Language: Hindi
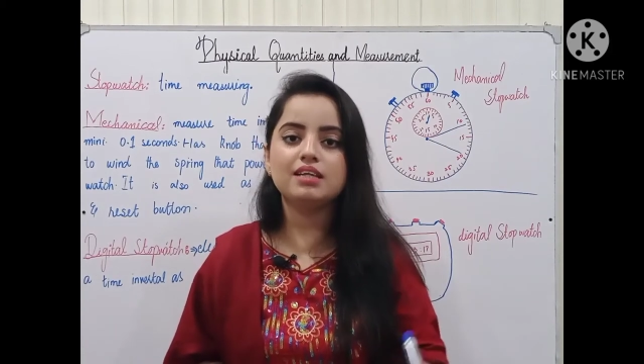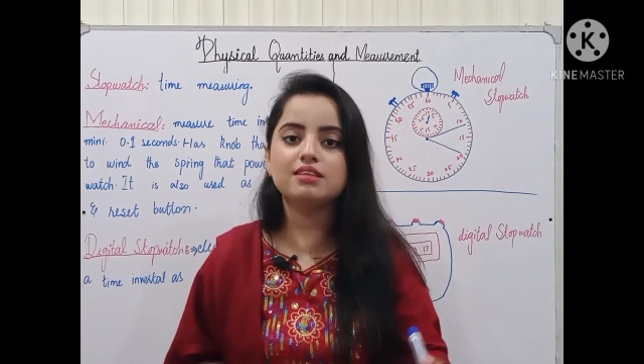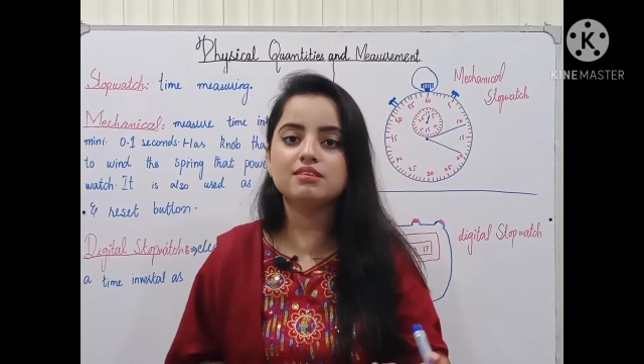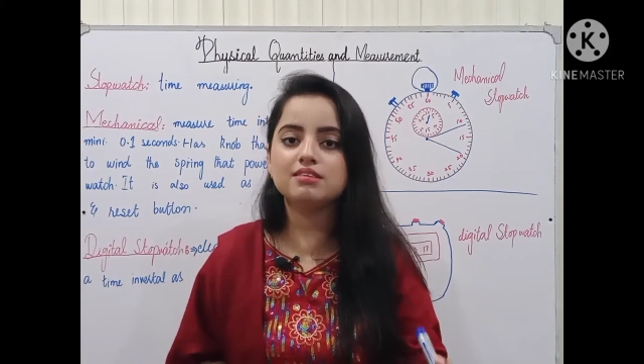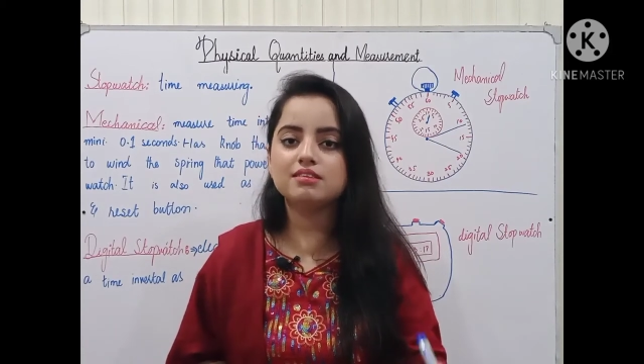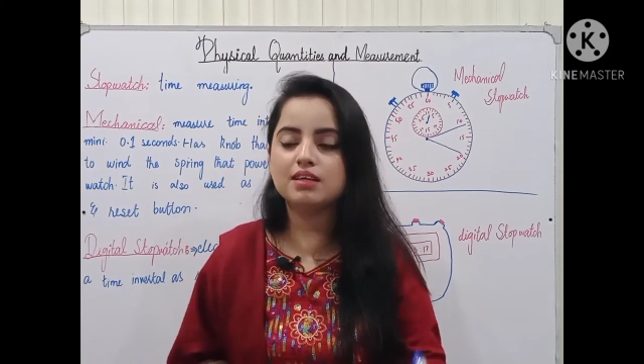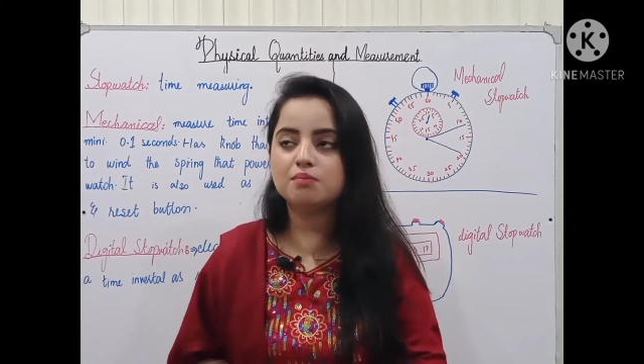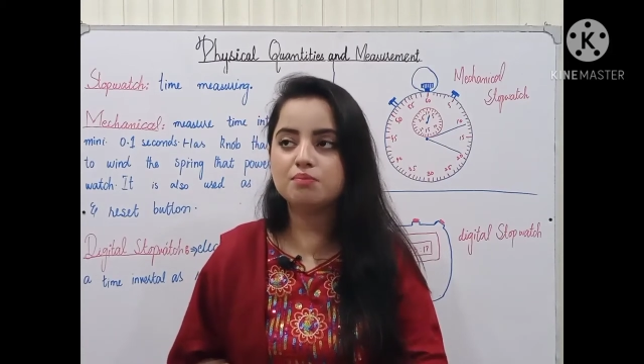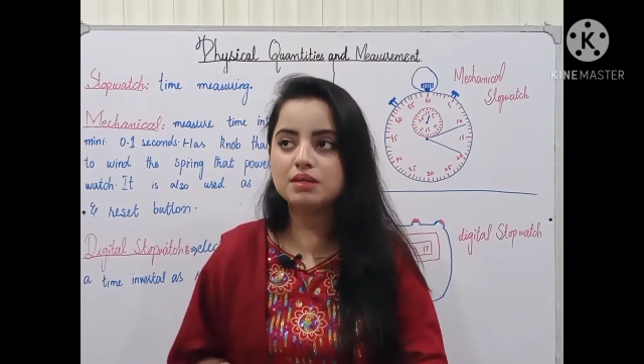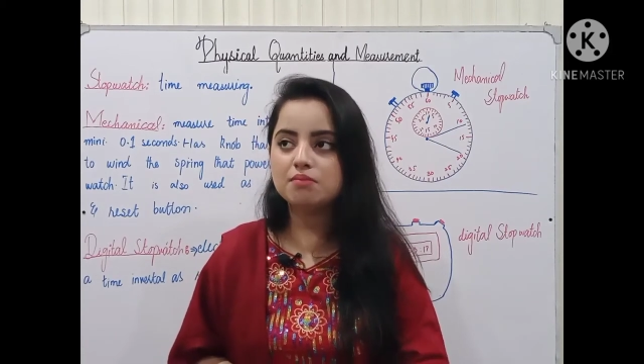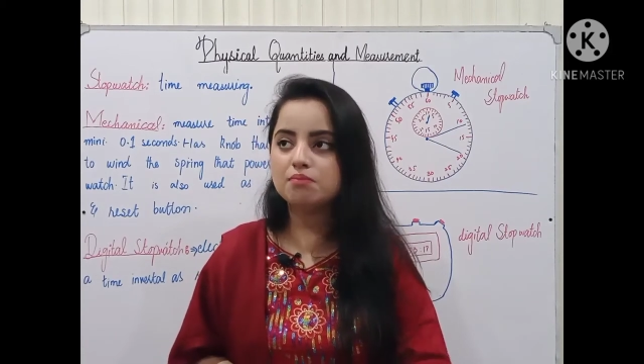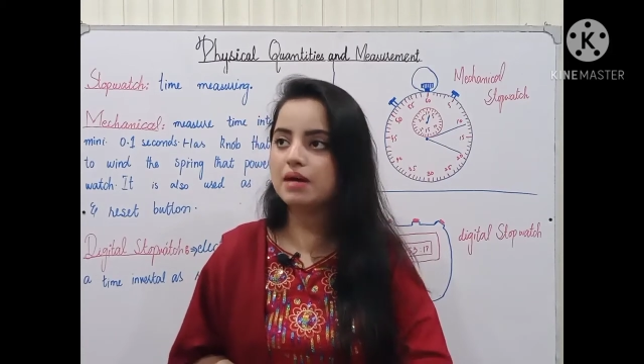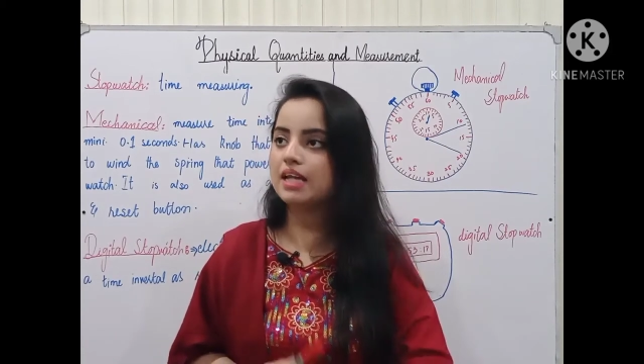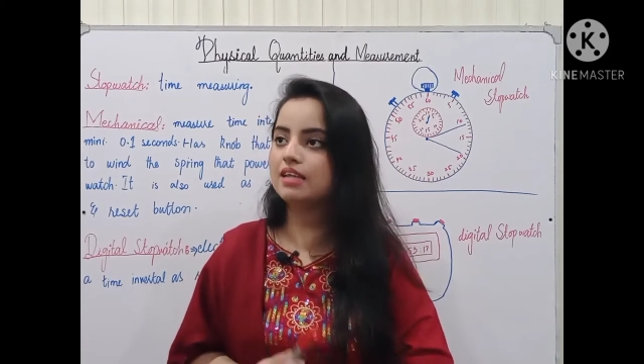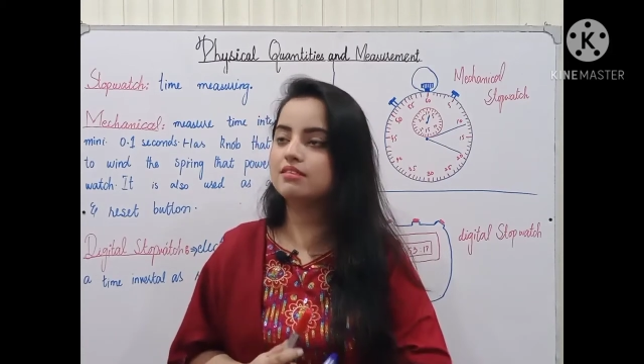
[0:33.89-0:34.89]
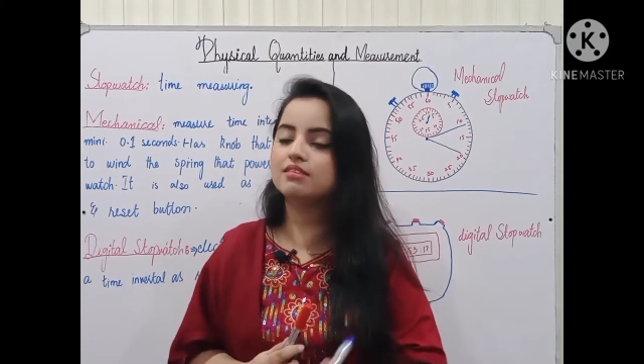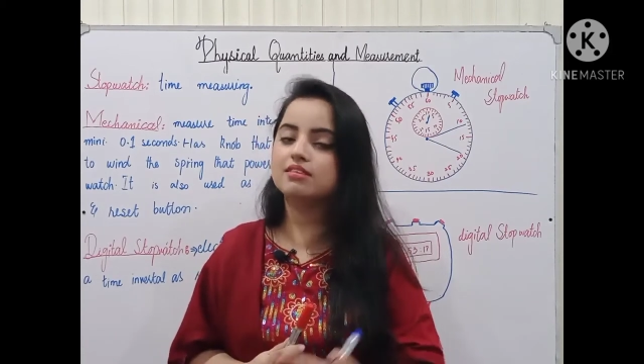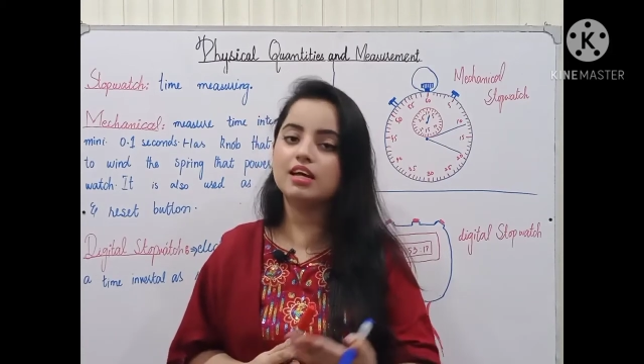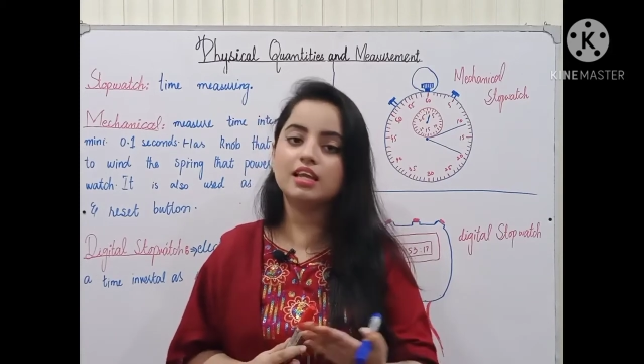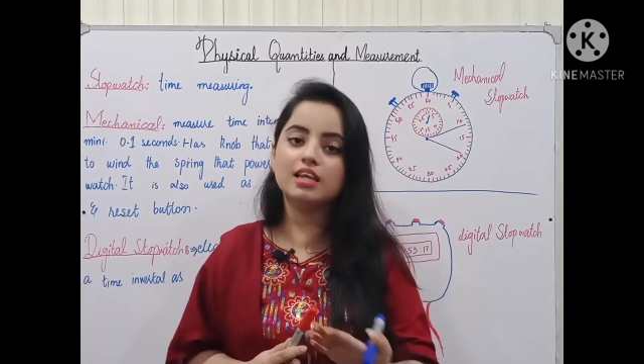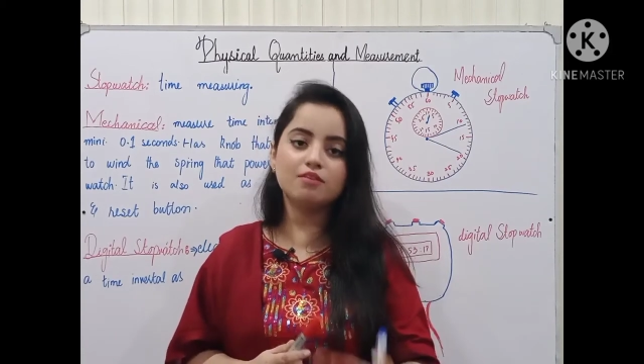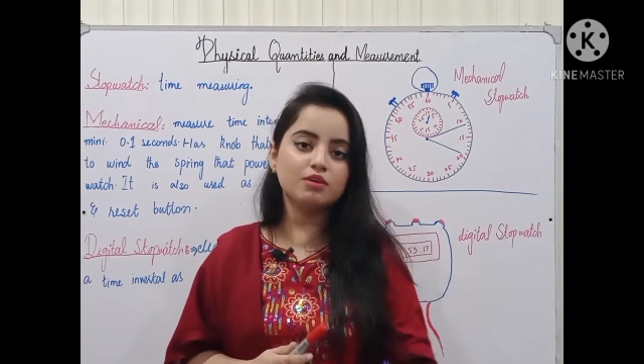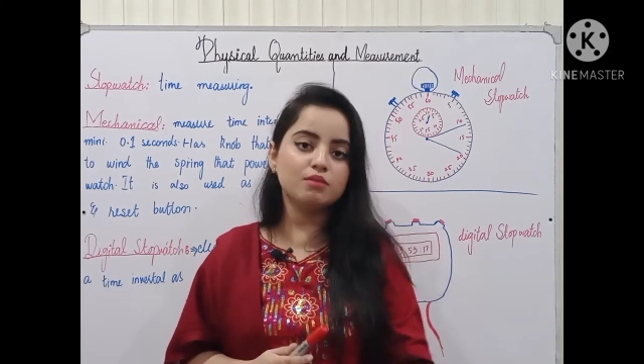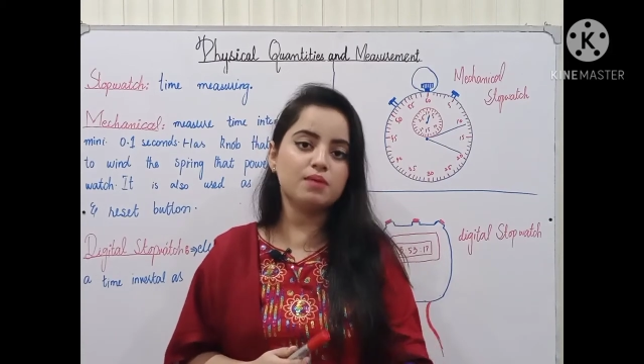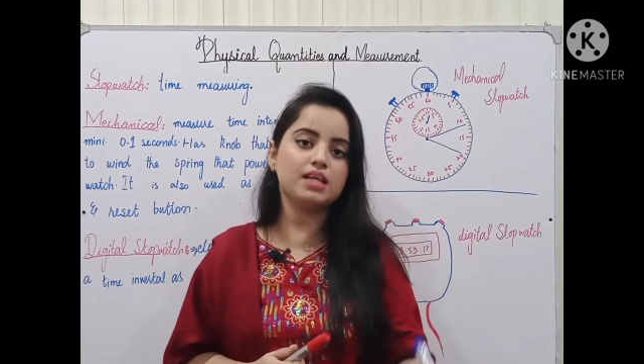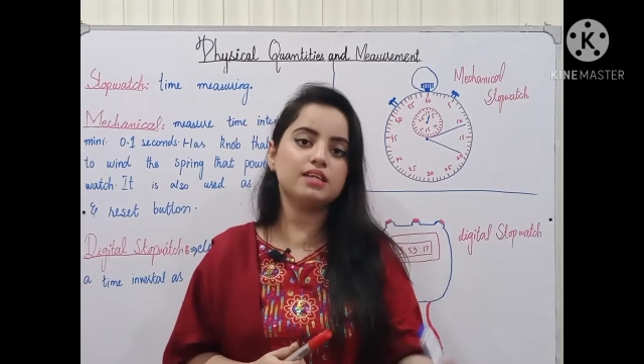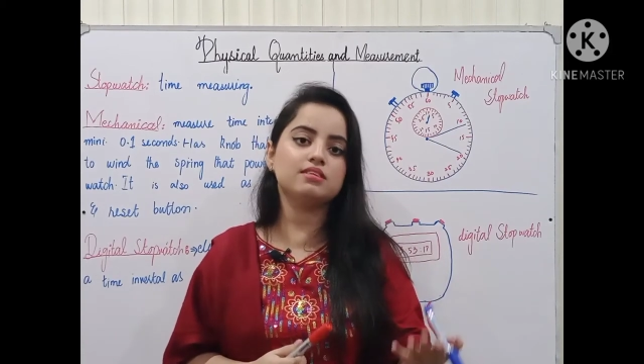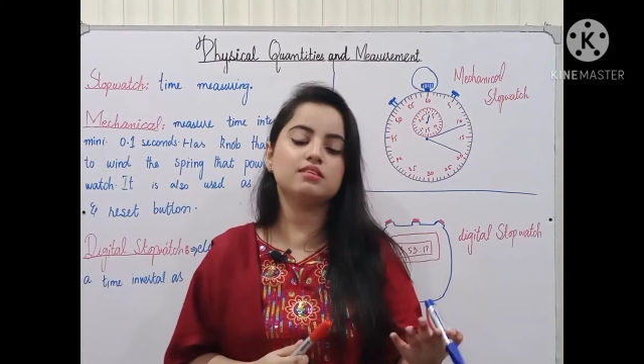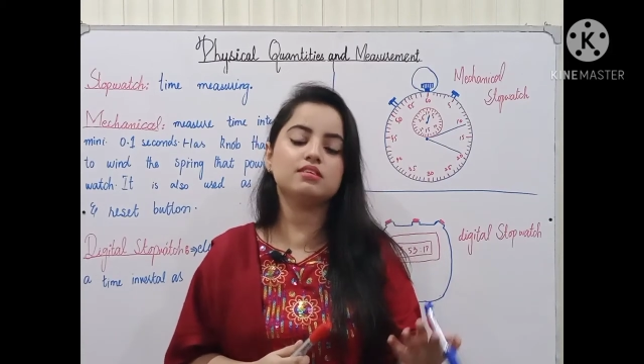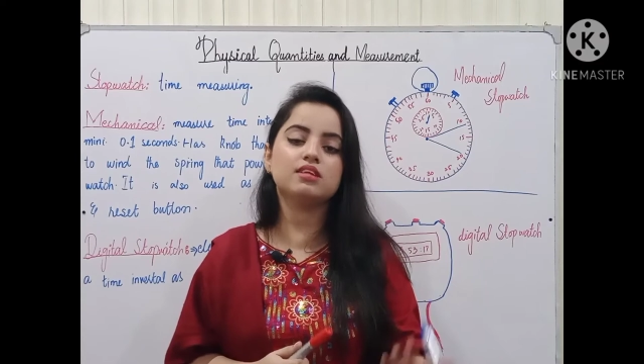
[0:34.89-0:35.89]
बैलेंस था बी स्टीम बैलेंस था लिवर
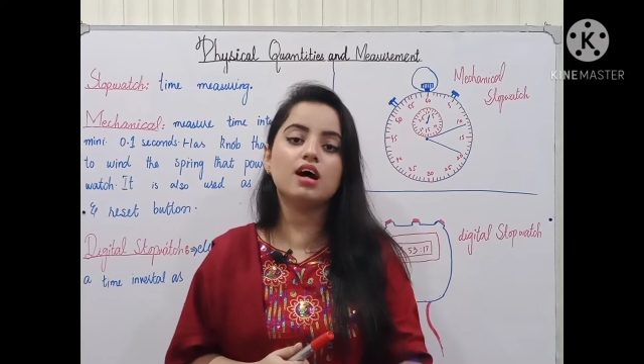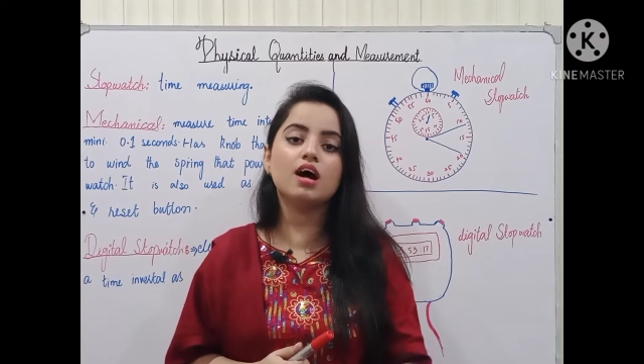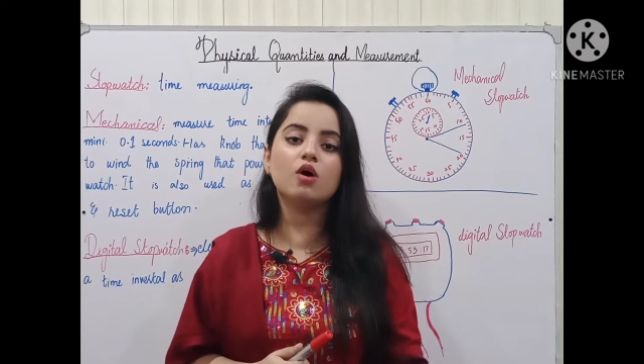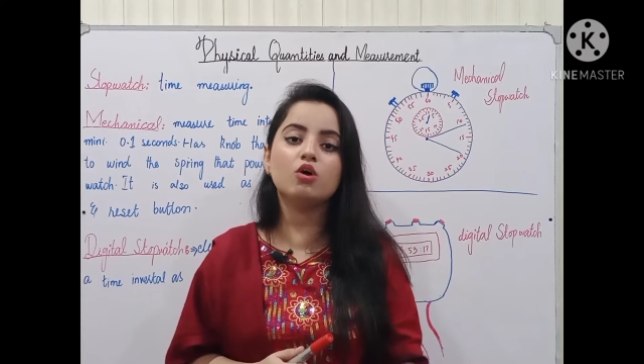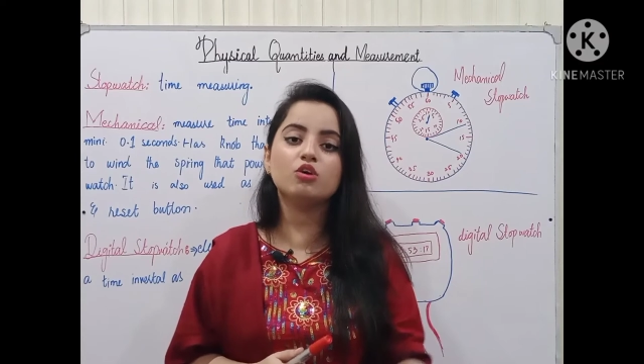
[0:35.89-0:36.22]
बैलेंस था